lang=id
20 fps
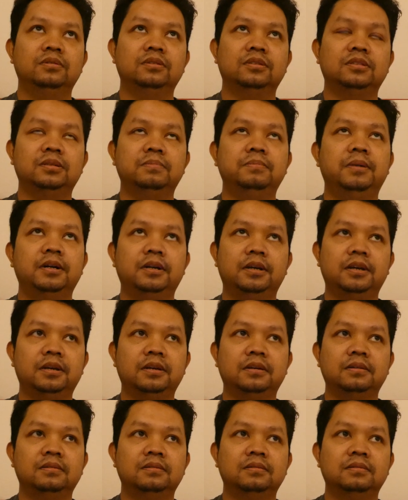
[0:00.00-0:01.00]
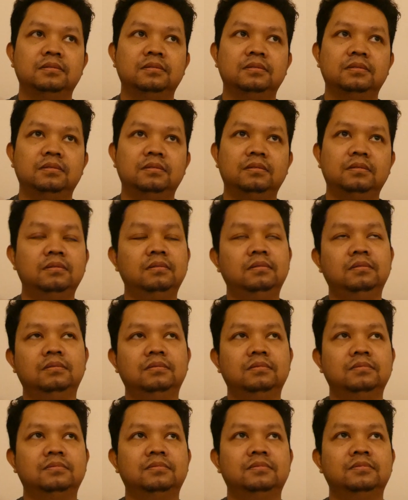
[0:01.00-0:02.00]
sebagai oh,